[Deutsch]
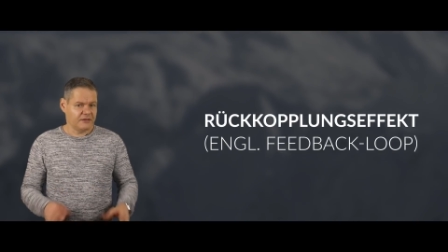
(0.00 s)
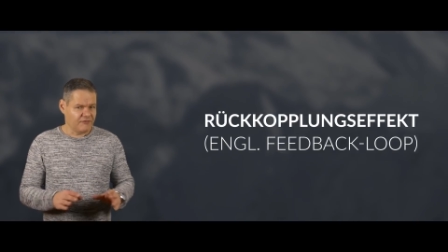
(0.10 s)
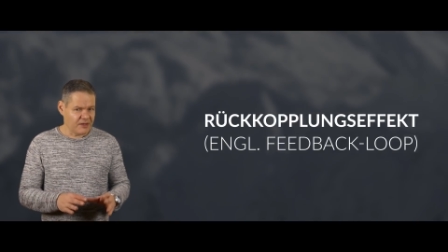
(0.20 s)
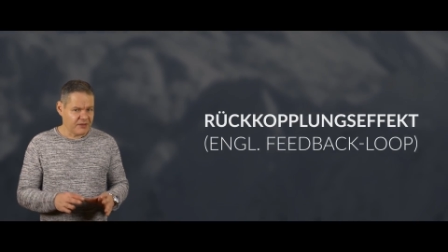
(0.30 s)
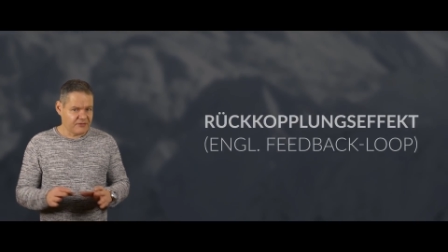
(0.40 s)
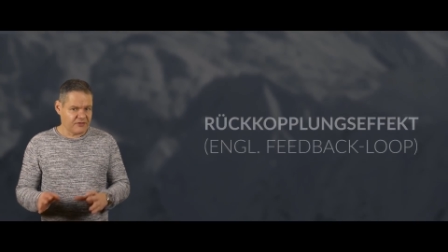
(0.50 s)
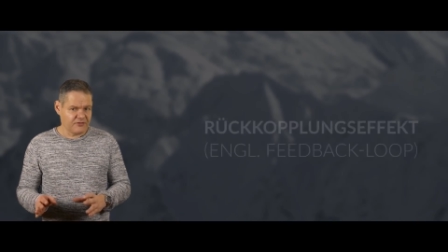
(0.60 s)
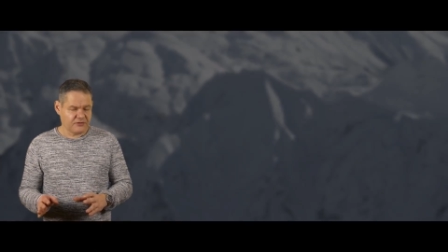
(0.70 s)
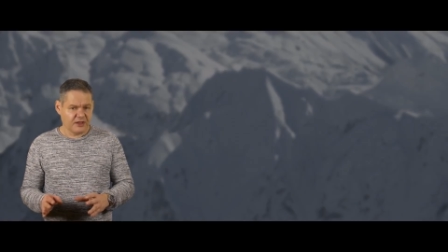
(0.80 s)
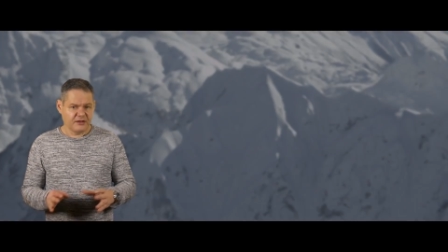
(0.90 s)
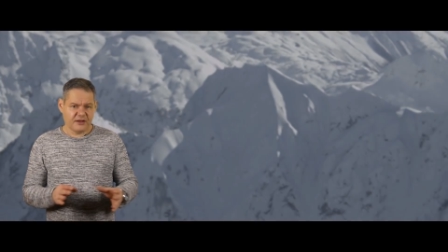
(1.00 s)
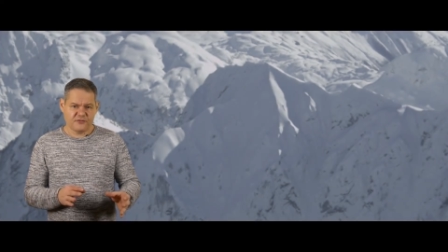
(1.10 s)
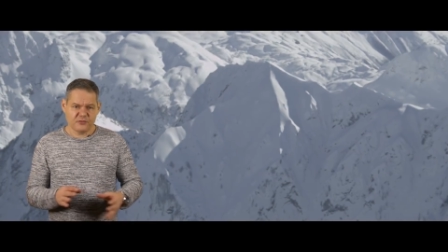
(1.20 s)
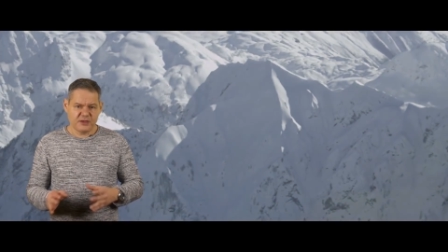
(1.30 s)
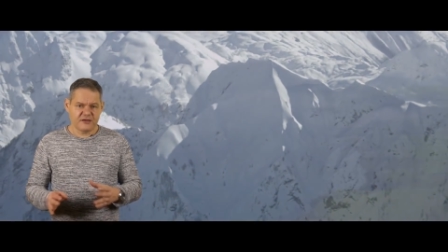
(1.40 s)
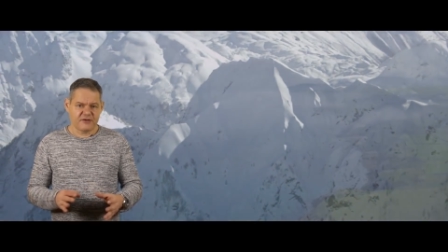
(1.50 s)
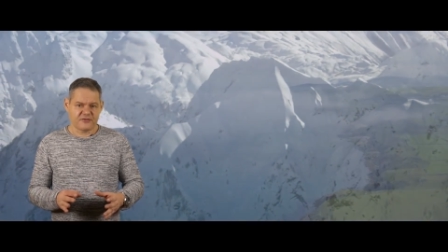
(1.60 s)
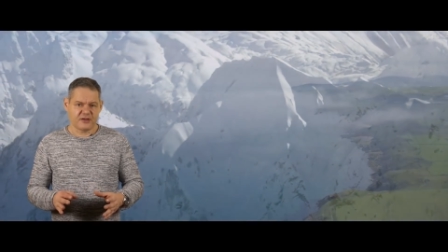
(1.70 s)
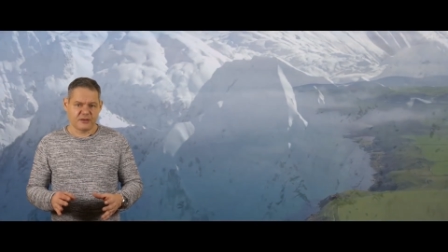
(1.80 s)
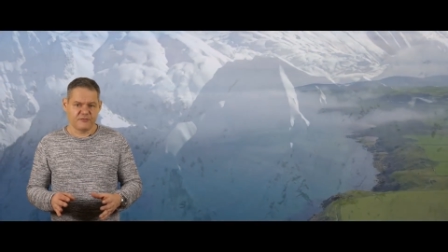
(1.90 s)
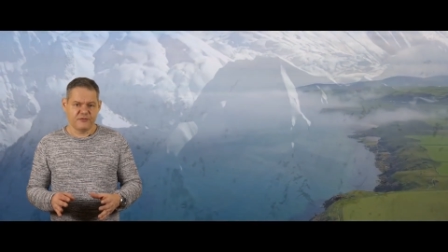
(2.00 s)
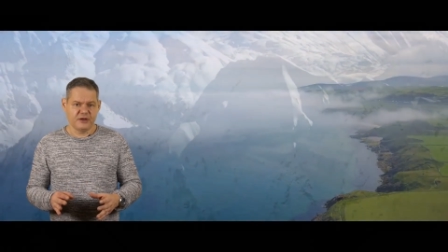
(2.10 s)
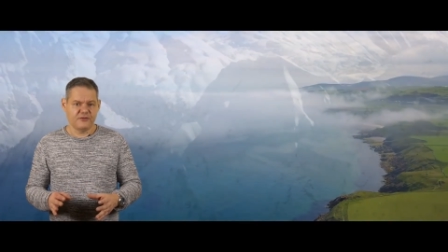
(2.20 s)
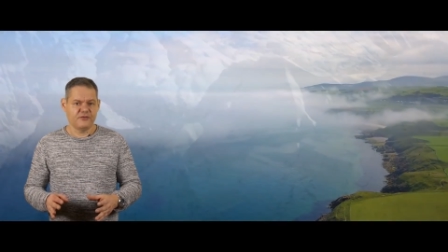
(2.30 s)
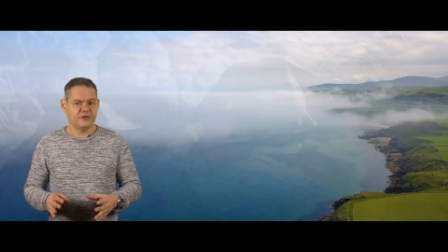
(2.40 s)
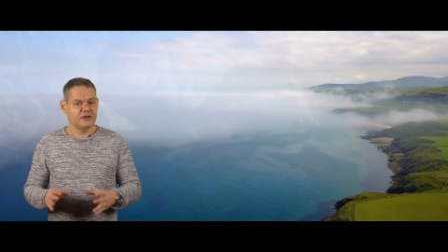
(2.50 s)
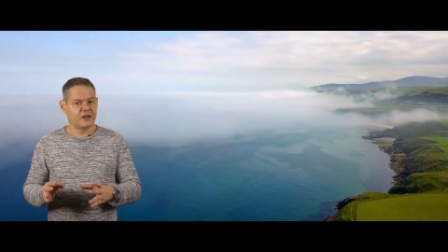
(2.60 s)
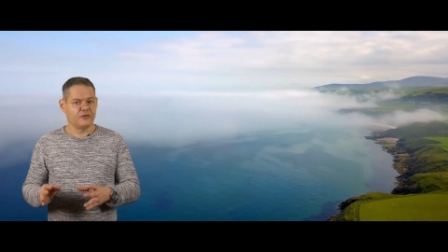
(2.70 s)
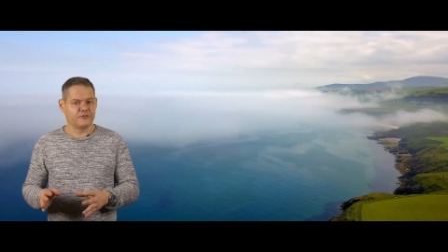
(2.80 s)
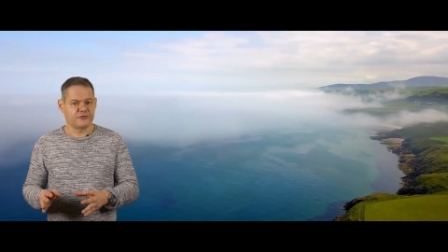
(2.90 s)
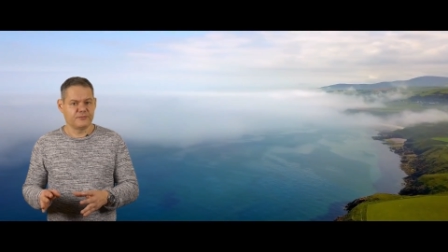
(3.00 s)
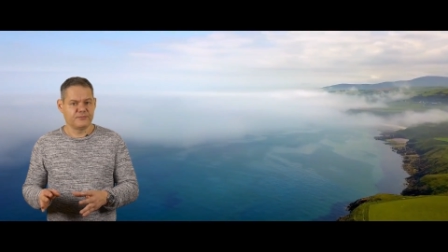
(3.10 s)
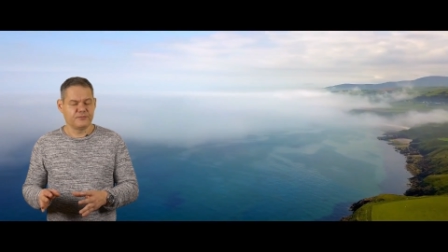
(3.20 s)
Je wärmer es ist, desto mehr Wasserdampf findet sich in der Luft.